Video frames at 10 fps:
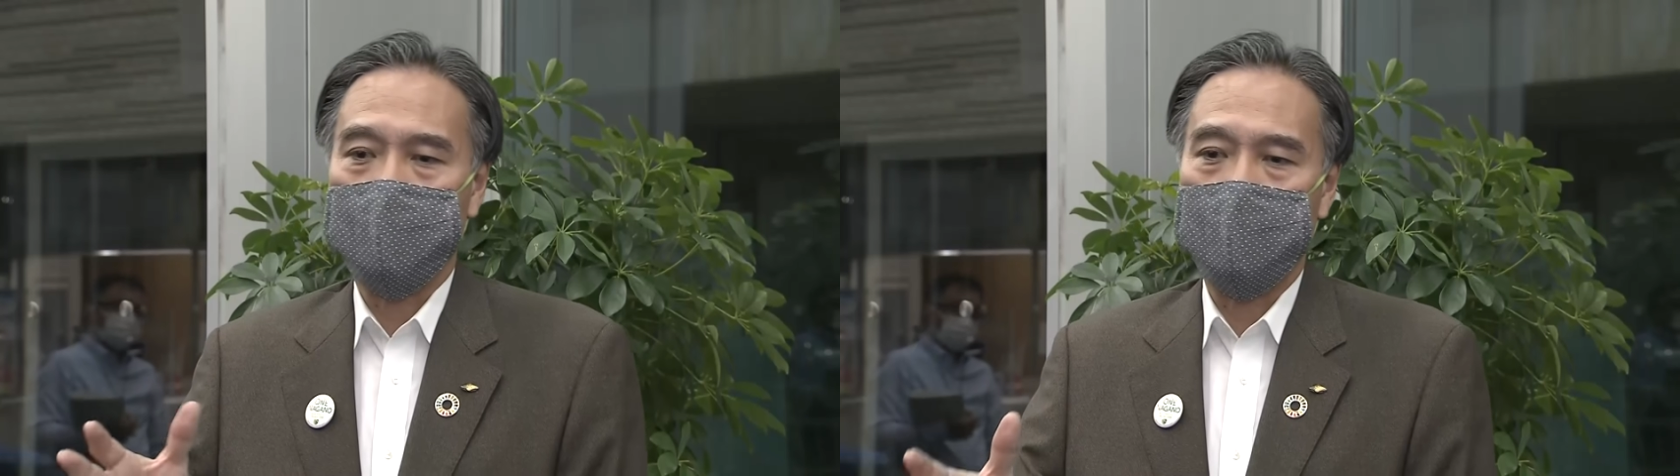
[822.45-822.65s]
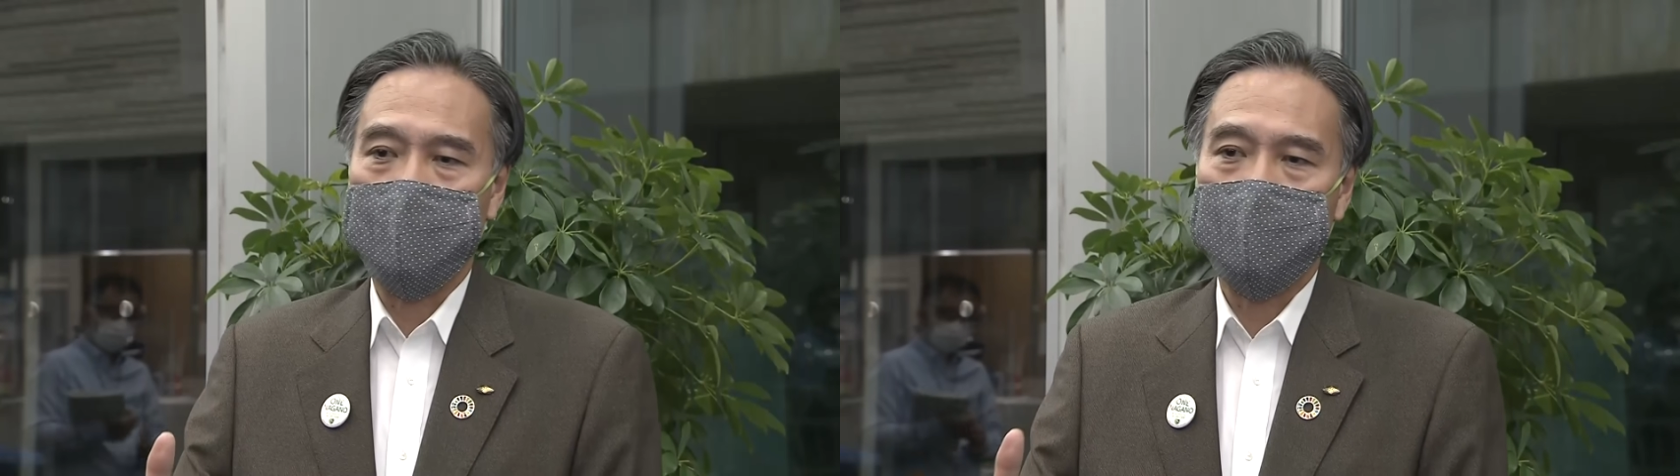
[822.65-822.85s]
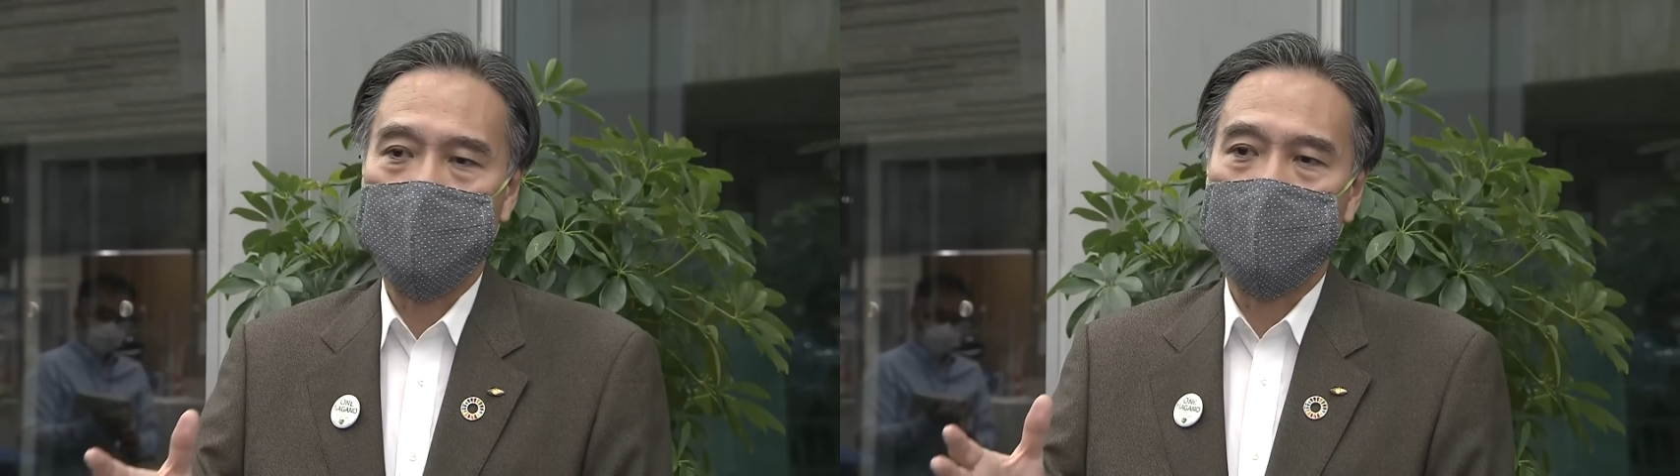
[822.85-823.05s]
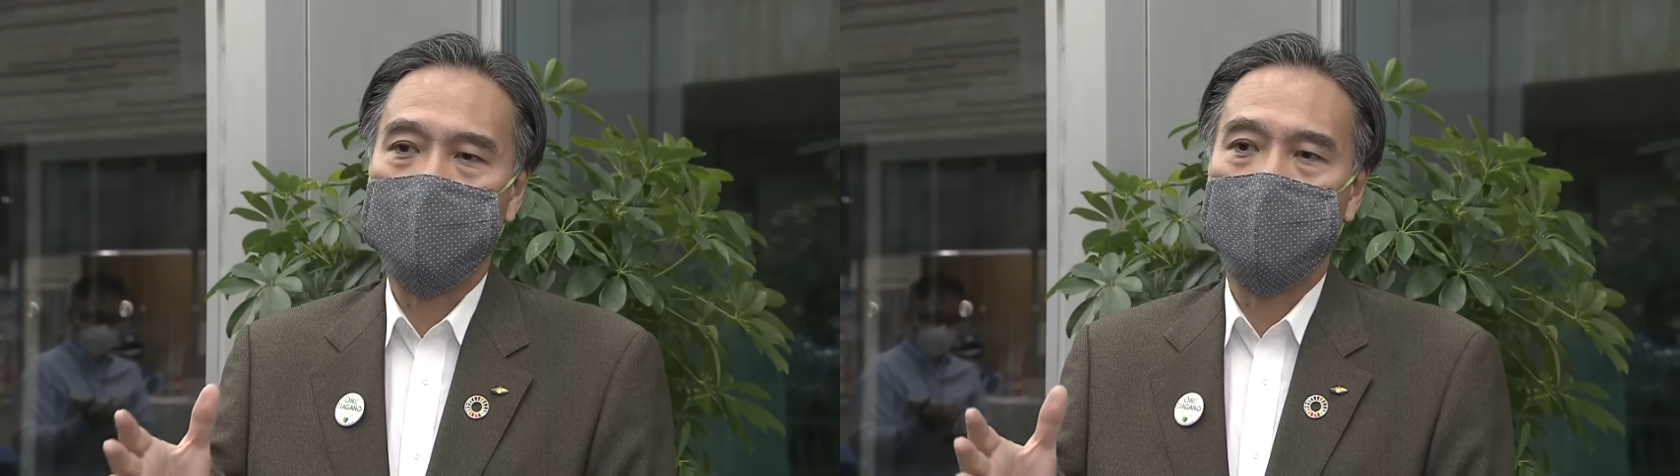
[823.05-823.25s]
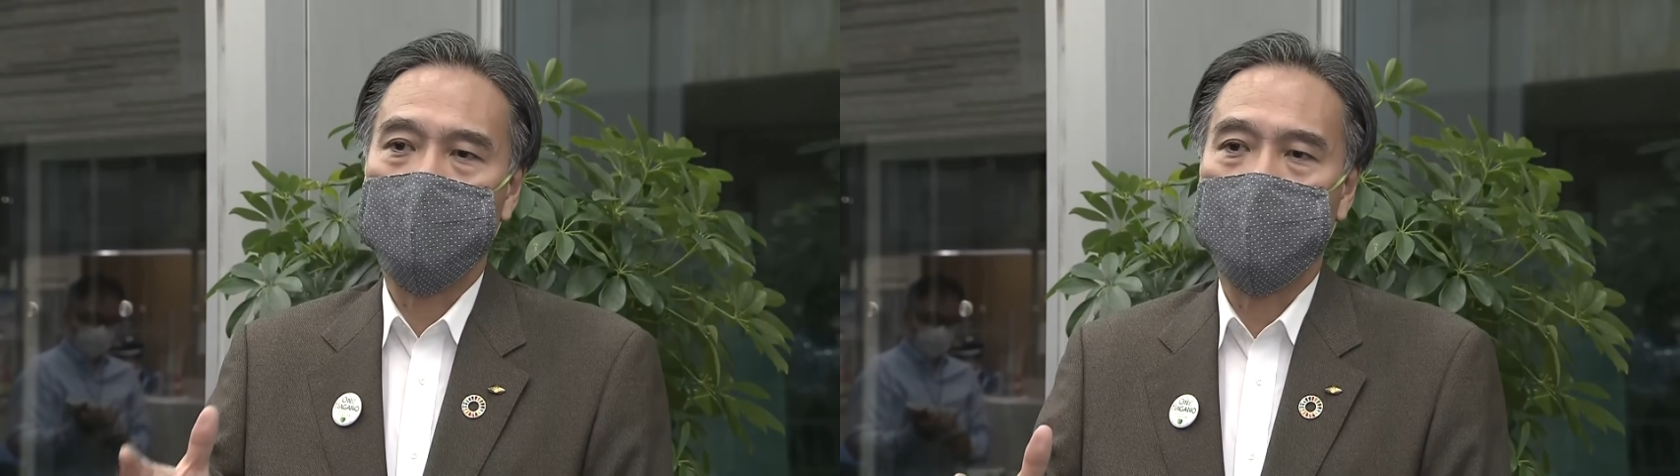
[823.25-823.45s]
の感
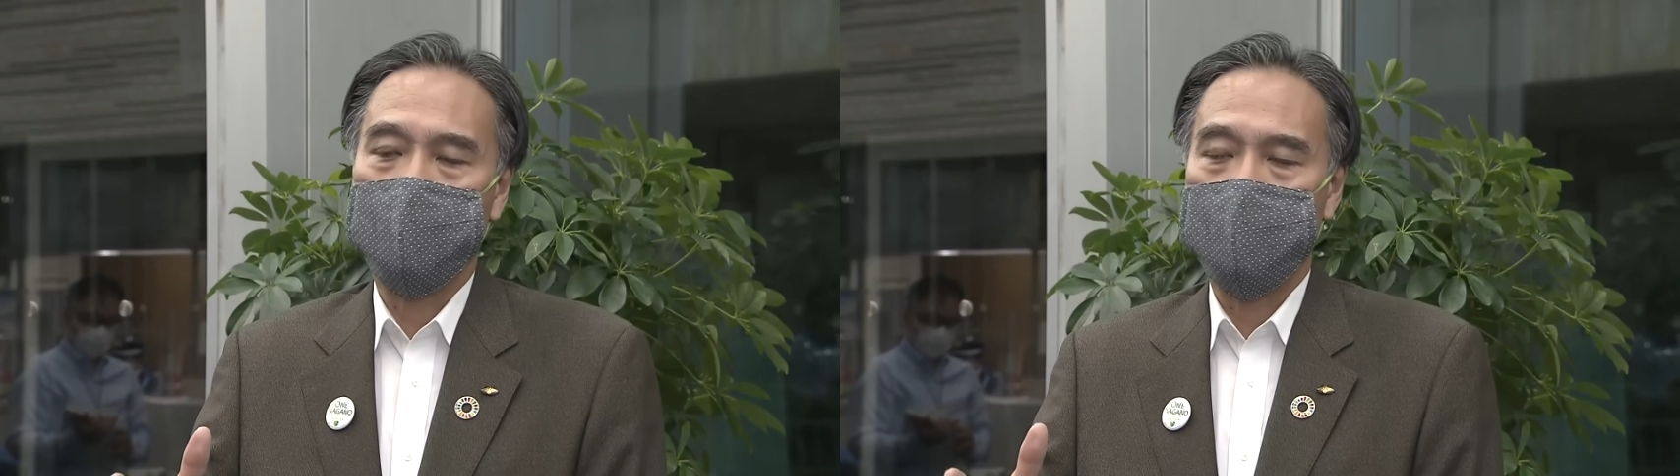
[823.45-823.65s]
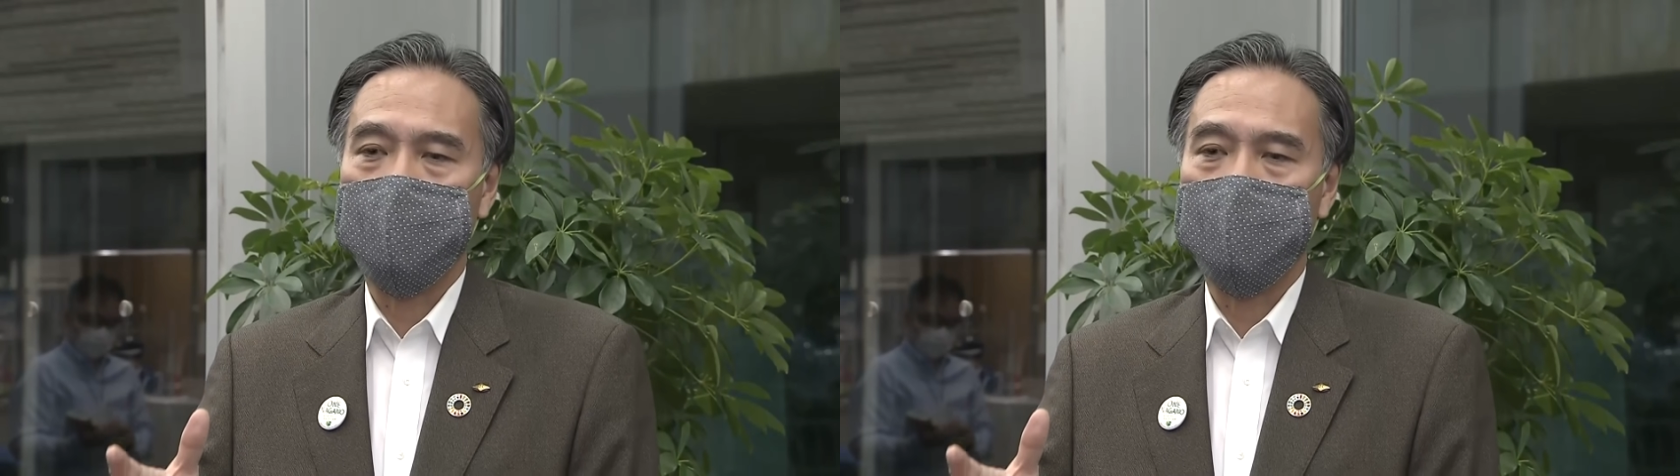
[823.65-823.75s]
染の